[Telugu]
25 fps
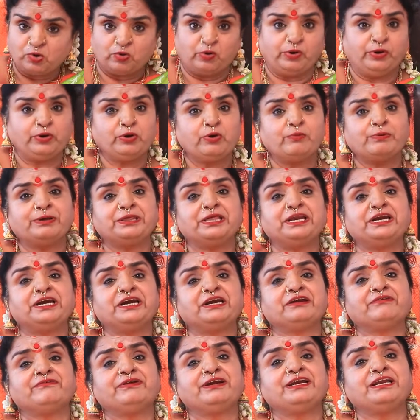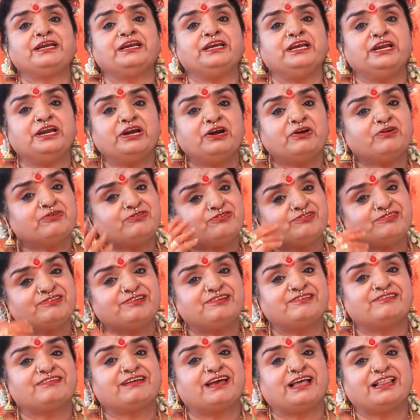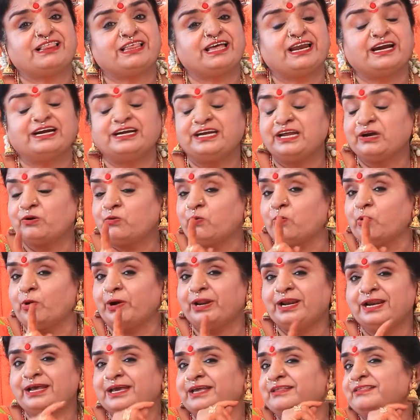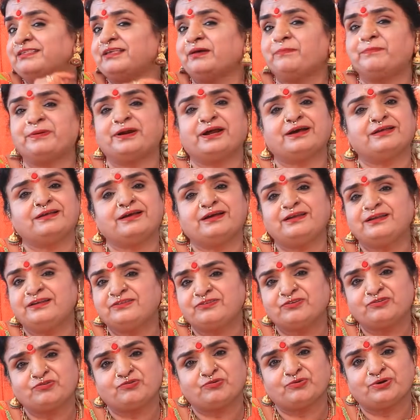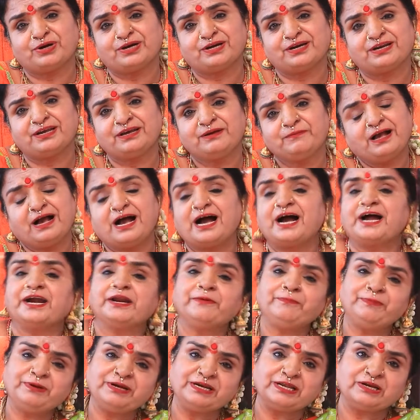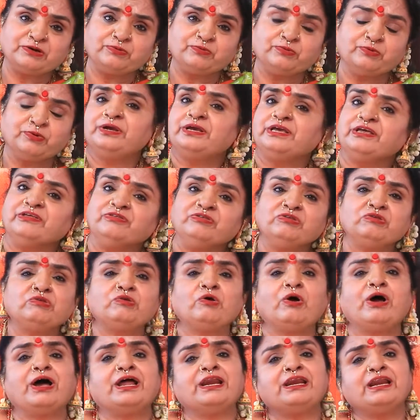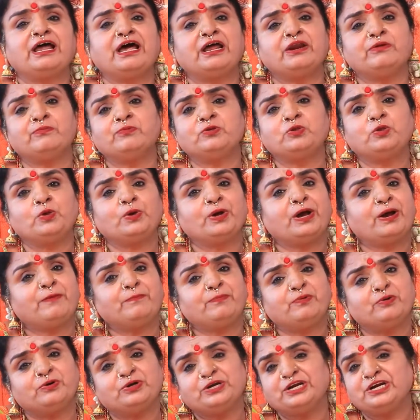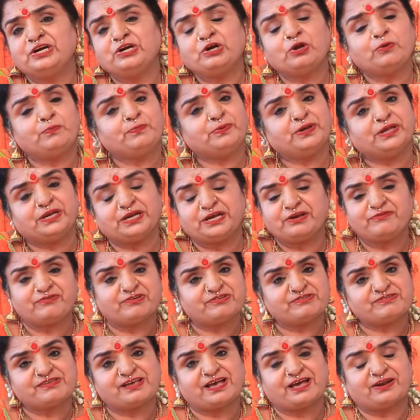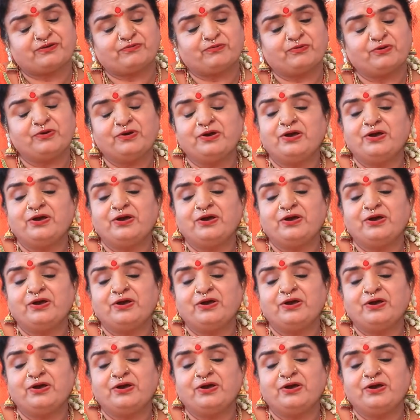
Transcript: కొడుకు వదిలినటువంటి నీళ్ళు వచ్చి తీసుకెళ్తారు అంటే కోడలికి ఎంత ప్రాధాన్యత చూడండి ఆడపిల్లలు ఎంతో అల్లారు ముద్దుగా పుట్టింట్లో పెరిగి వస్తారు